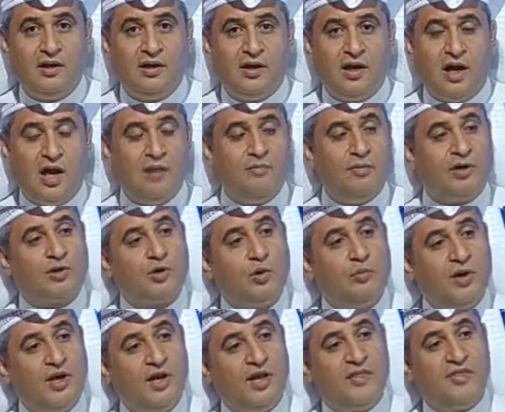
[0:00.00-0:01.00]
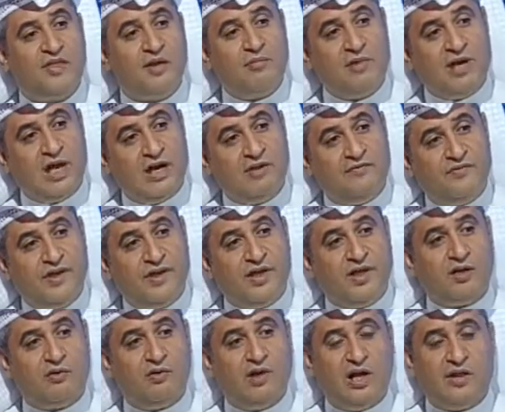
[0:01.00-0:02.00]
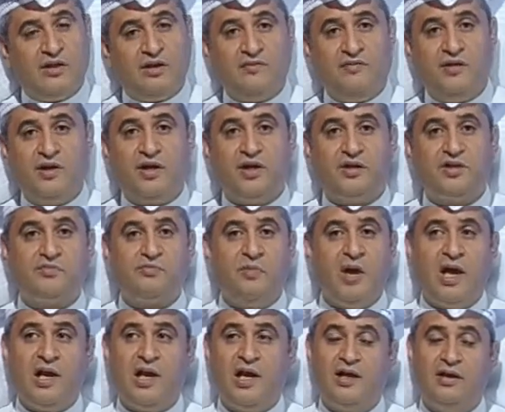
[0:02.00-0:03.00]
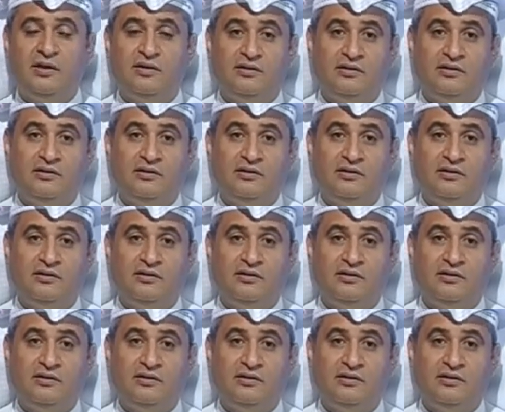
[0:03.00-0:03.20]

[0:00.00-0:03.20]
هل مطلوب ان ينضم لهالفريق ولهذا الفريق ايش ماله؟